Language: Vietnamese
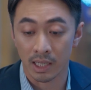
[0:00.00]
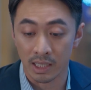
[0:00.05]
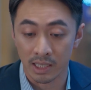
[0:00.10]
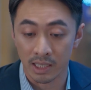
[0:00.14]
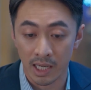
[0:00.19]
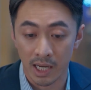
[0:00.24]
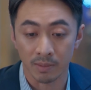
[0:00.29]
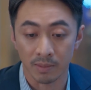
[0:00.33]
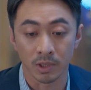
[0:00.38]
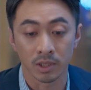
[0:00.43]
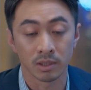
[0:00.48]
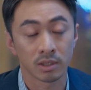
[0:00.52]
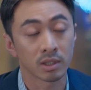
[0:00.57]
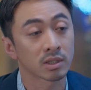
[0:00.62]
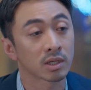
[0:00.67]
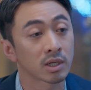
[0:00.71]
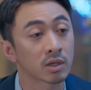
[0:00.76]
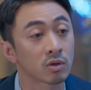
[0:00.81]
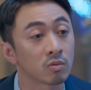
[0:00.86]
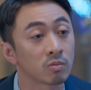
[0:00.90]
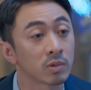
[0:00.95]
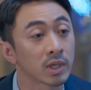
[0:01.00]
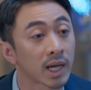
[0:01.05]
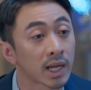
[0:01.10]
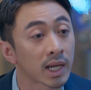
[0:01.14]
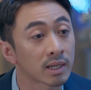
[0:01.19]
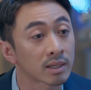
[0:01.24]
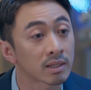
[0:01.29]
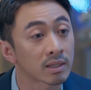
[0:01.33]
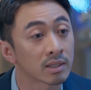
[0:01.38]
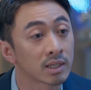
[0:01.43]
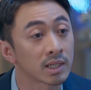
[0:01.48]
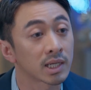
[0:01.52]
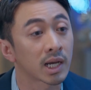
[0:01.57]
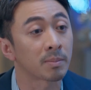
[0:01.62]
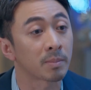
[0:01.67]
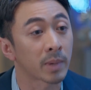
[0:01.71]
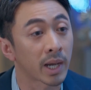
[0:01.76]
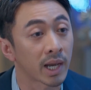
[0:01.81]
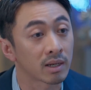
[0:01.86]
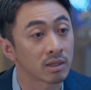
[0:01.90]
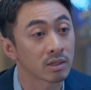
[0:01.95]
cả nhà mình trước đây cùng đi ăn, đi cả
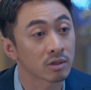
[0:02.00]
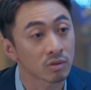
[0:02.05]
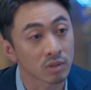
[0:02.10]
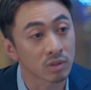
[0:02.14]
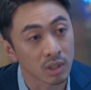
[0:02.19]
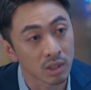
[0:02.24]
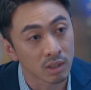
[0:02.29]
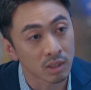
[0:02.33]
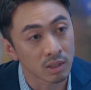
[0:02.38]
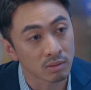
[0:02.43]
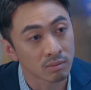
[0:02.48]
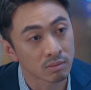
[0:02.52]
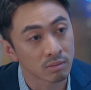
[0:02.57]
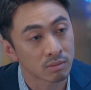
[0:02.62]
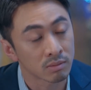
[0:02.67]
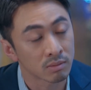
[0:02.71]
mẹ nữa, con nhớ không?